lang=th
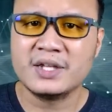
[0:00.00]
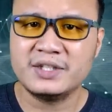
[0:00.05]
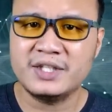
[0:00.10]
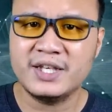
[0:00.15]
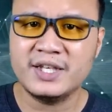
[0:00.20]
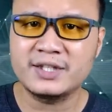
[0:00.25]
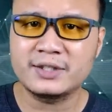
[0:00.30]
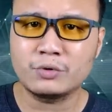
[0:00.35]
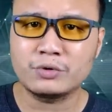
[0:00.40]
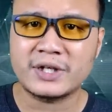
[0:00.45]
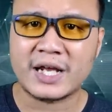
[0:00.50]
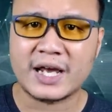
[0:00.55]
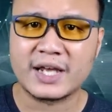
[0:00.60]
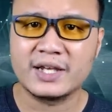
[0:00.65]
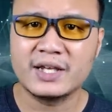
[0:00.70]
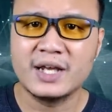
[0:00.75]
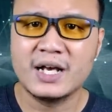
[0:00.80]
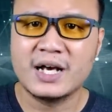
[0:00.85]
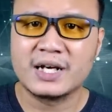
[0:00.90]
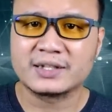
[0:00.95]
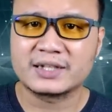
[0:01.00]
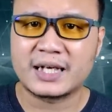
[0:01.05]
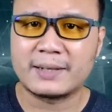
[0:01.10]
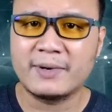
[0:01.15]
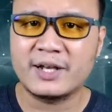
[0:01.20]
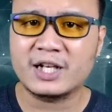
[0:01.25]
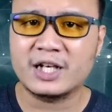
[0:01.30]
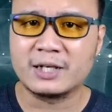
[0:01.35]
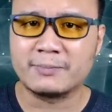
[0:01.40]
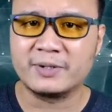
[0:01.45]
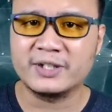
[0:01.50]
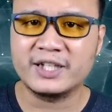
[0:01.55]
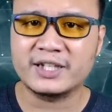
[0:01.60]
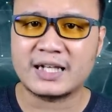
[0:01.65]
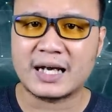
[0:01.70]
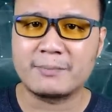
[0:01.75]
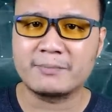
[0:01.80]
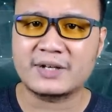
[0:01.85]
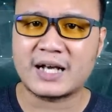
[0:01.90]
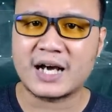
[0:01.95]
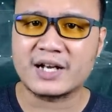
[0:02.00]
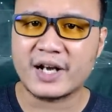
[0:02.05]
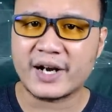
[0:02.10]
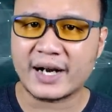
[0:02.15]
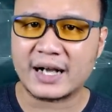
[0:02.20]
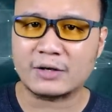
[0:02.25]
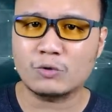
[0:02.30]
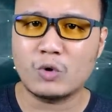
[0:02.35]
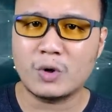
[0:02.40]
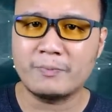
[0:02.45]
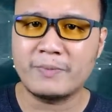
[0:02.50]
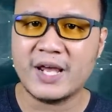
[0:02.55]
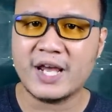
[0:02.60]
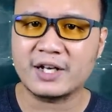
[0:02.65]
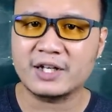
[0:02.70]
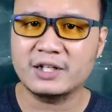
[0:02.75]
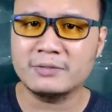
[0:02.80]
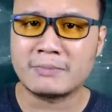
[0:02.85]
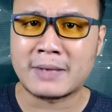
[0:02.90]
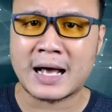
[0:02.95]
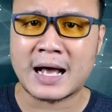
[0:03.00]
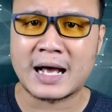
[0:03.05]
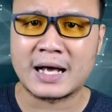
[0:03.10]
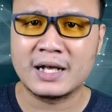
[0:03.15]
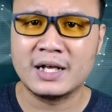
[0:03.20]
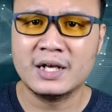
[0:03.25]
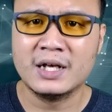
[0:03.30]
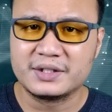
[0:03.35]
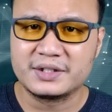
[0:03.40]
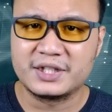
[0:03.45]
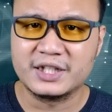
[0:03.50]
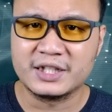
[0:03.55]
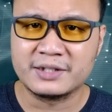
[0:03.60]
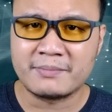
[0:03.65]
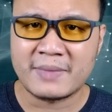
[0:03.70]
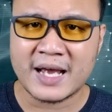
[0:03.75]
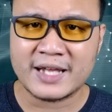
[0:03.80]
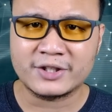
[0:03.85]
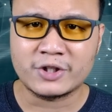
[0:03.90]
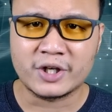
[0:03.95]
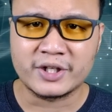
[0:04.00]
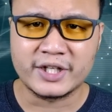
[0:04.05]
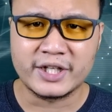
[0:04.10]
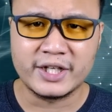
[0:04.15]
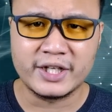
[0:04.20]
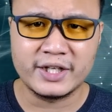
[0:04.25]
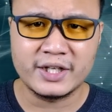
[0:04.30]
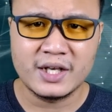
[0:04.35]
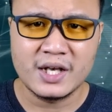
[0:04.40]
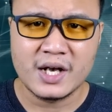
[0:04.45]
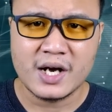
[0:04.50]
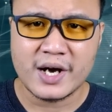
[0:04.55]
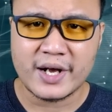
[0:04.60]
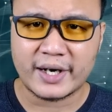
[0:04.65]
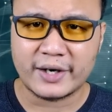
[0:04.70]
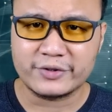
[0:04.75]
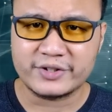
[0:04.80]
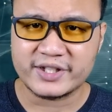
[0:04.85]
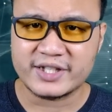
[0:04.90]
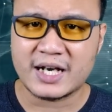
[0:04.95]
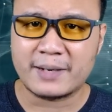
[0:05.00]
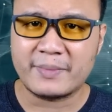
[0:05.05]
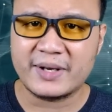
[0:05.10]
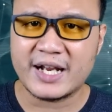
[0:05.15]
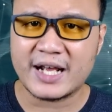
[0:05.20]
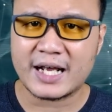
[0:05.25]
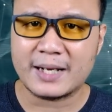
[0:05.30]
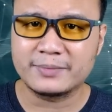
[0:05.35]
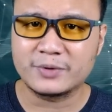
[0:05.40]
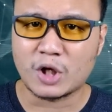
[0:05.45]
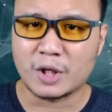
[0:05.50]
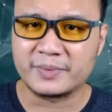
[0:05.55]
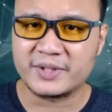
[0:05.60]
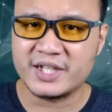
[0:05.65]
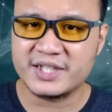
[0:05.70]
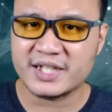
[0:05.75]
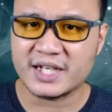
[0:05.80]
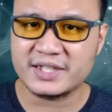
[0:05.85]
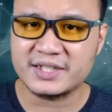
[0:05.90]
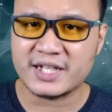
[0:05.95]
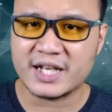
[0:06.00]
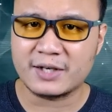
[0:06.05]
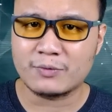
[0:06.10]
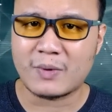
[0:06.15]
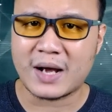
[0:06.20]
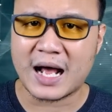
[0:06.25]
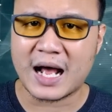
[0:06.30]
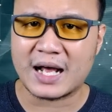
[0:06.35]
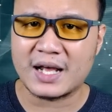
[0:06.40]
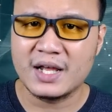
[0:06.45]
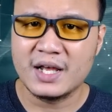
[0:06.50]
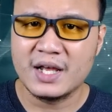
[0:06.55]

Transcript: ยีนตัวไหนทำให้เกิดพฤติกรรมการรักร่วมเพศขึ้นมาถึงแม้ตอนนี้เราจะยังไม่ได้คำตอบที่ชัดเจนว่า